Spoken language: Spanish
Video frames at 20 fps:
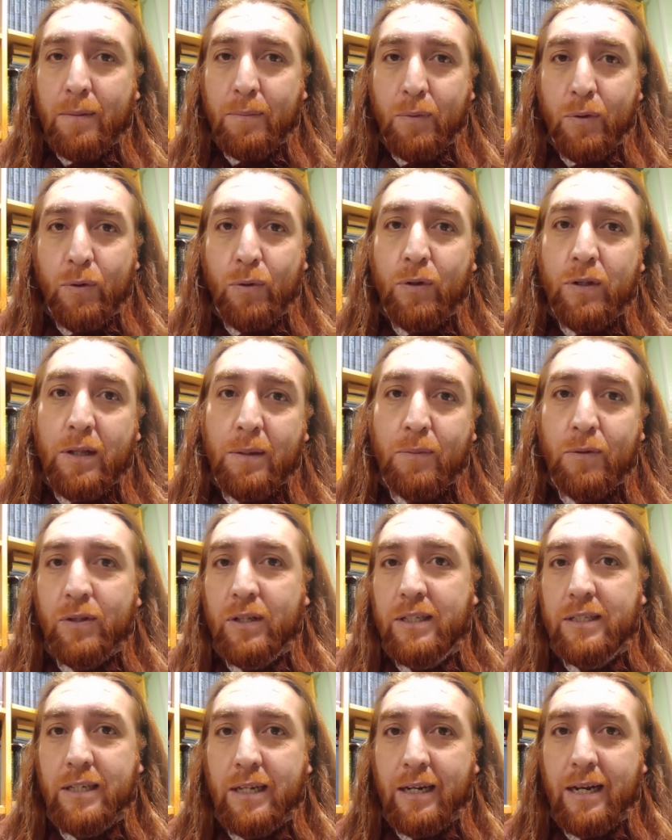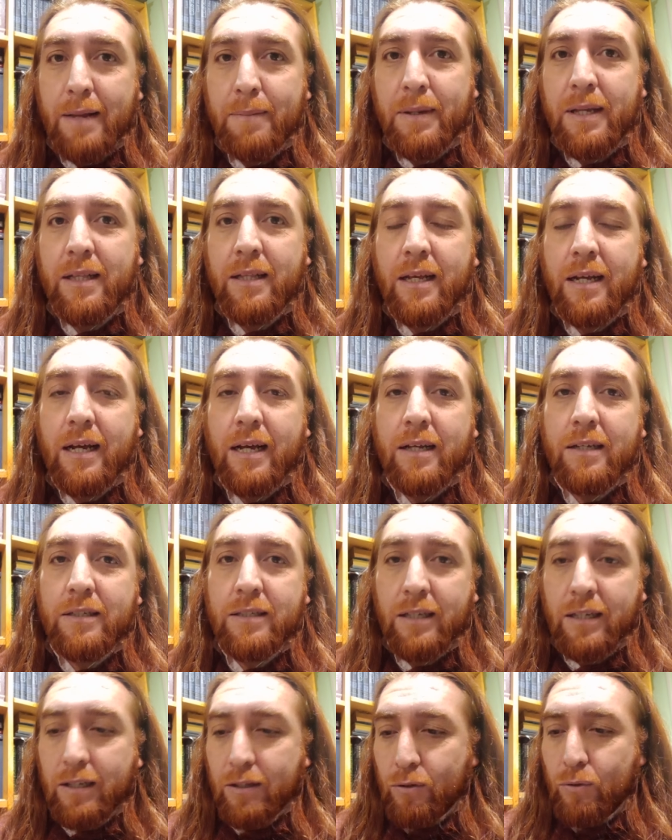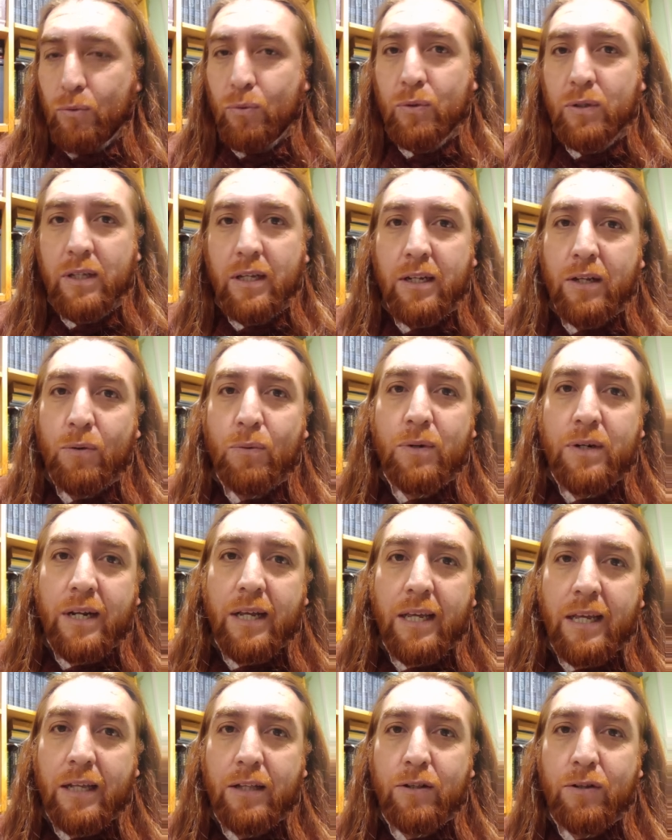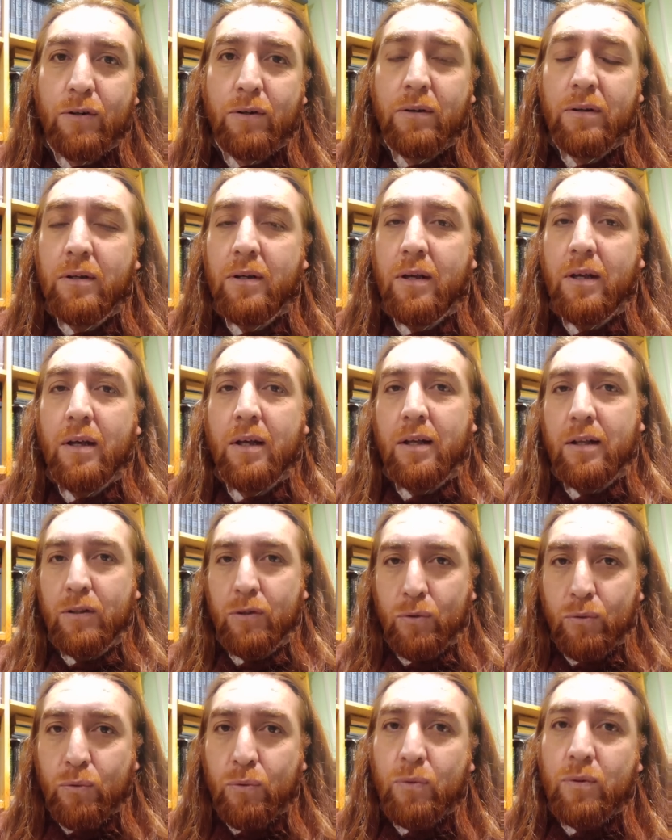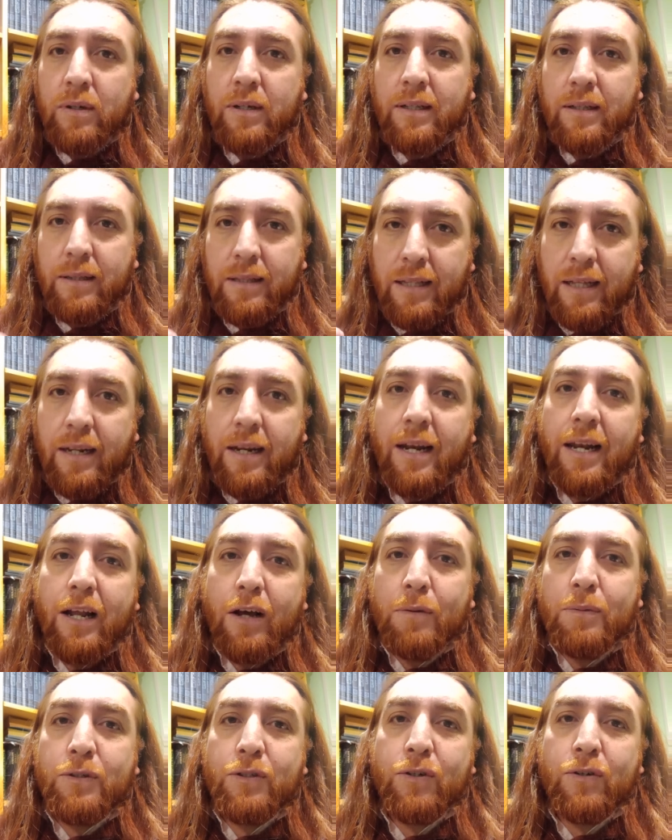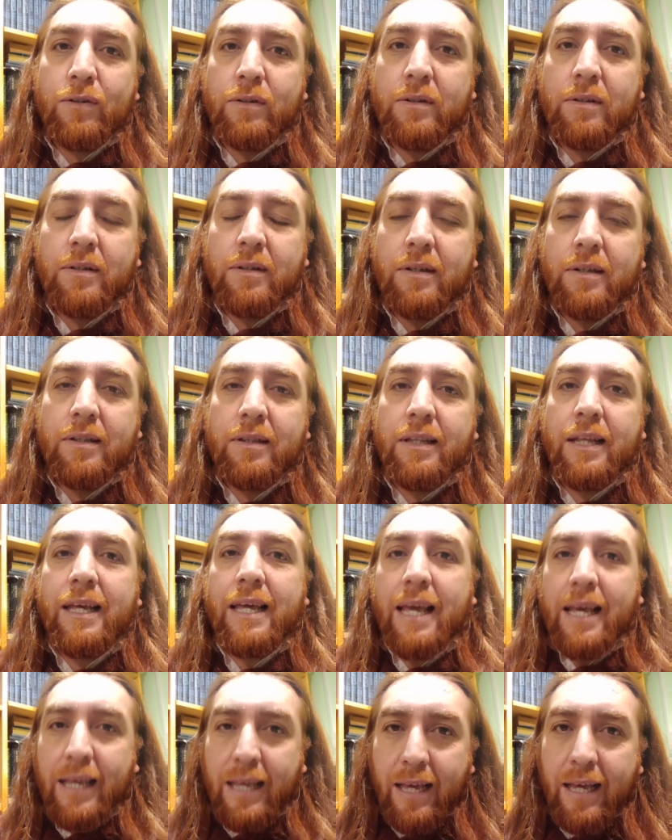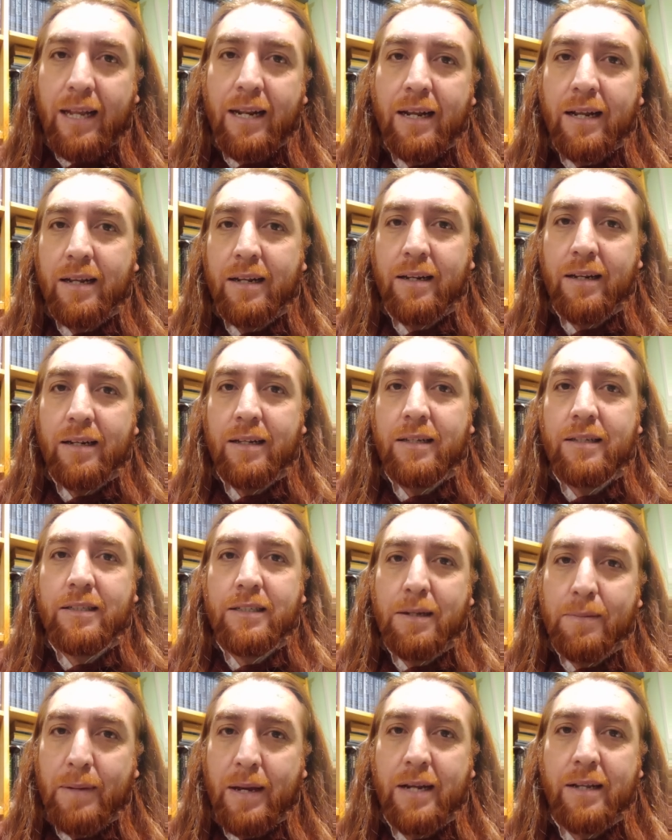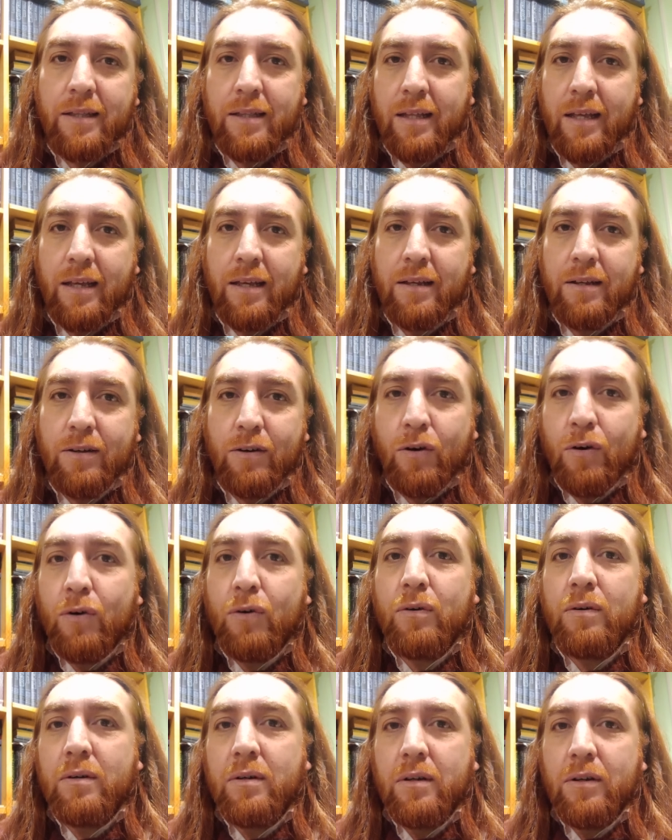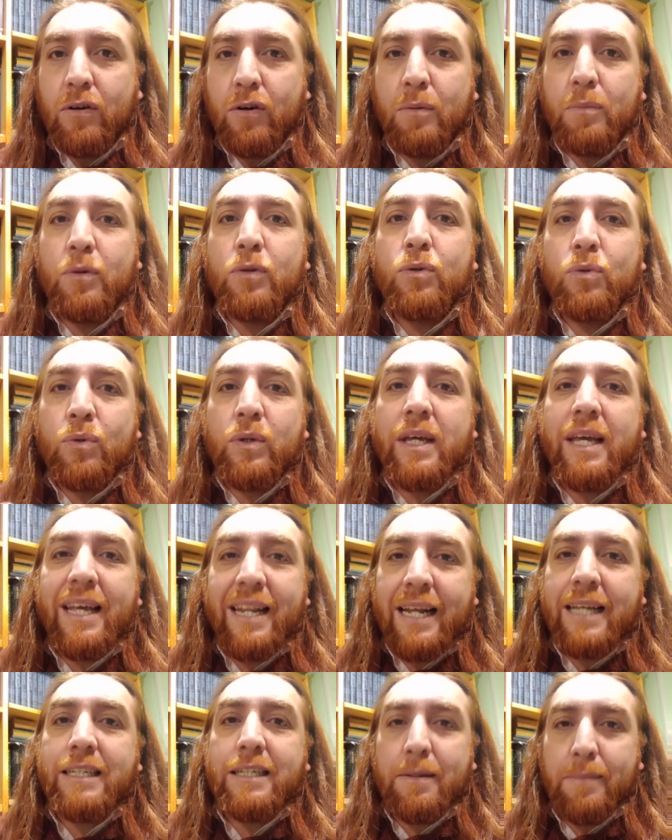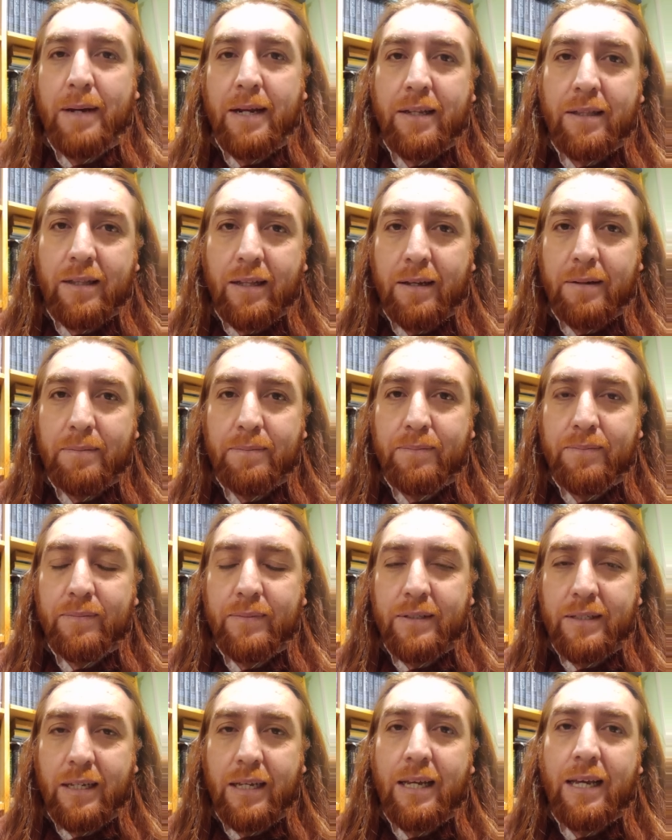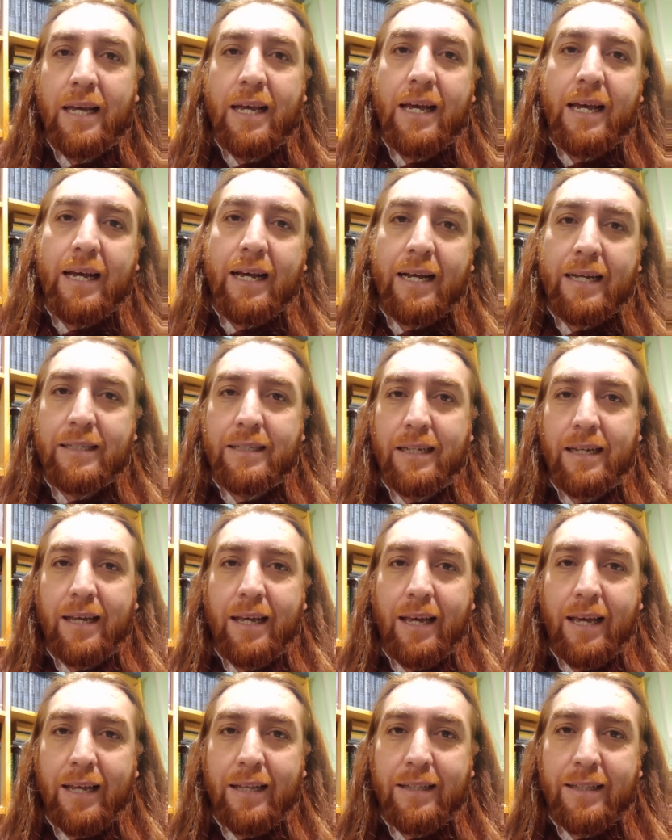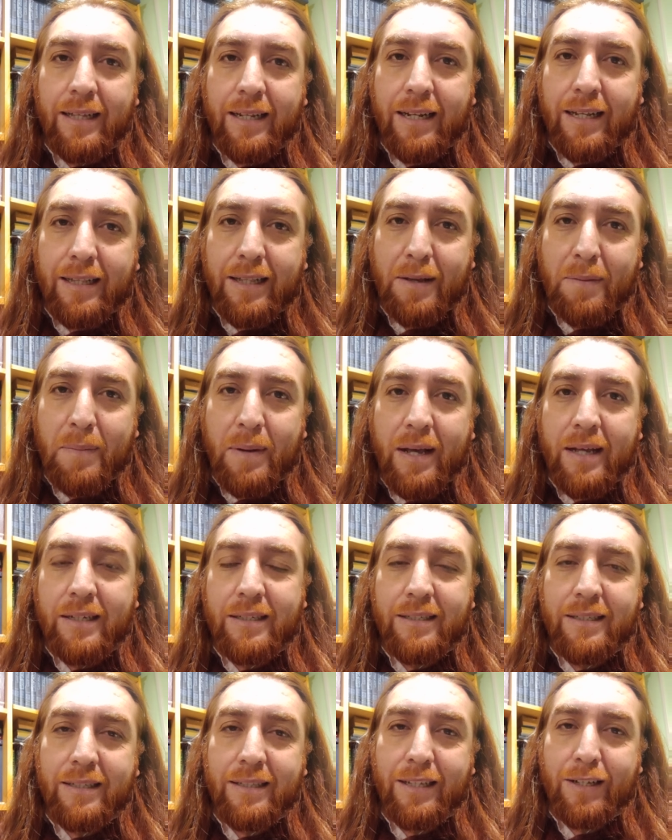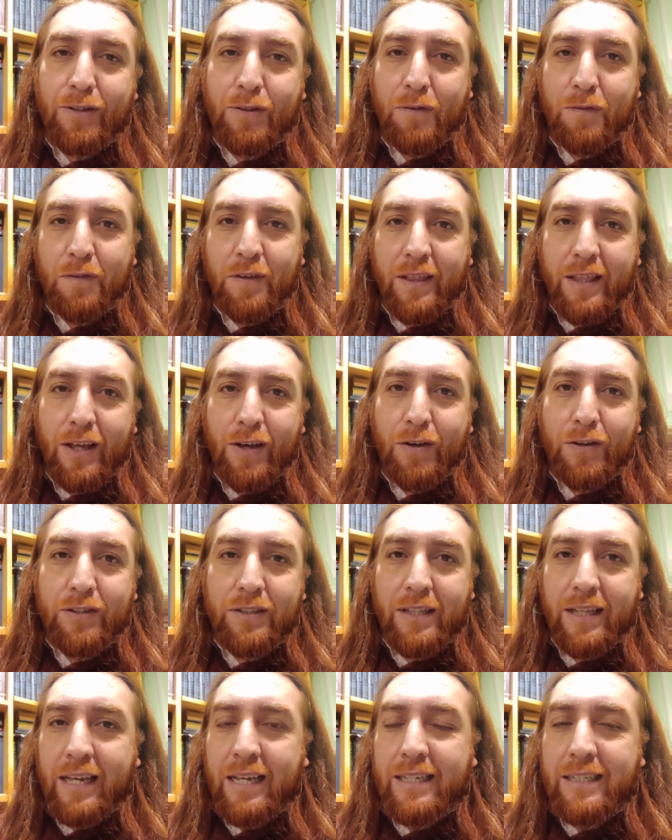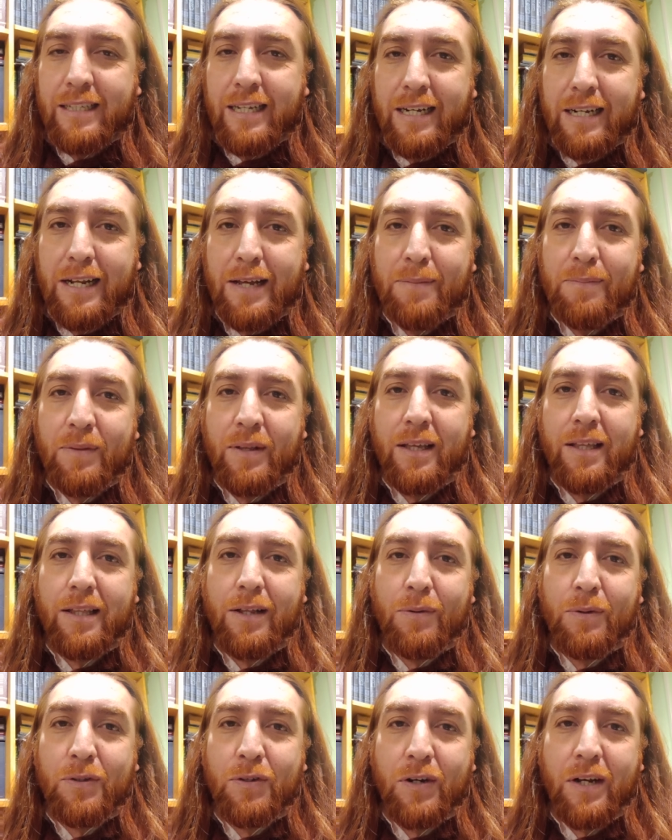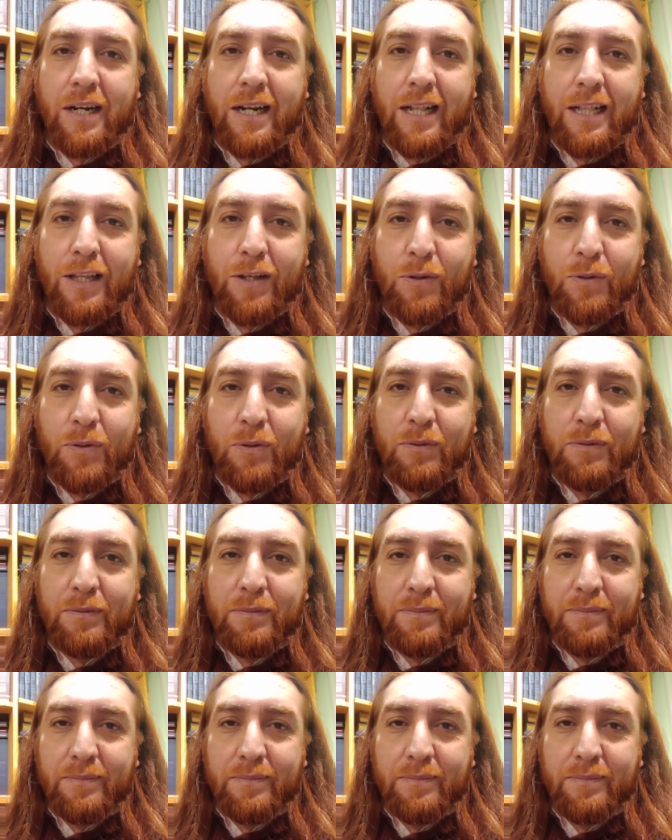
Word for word: Por último, dice la mística, si tú tienes un registro, tú tienes la opción de que quieran llamarte o como tú quieras llamarte. ¿sí? Así que entérate más de estos videos de Instagram y de nuestro canal de YouTube.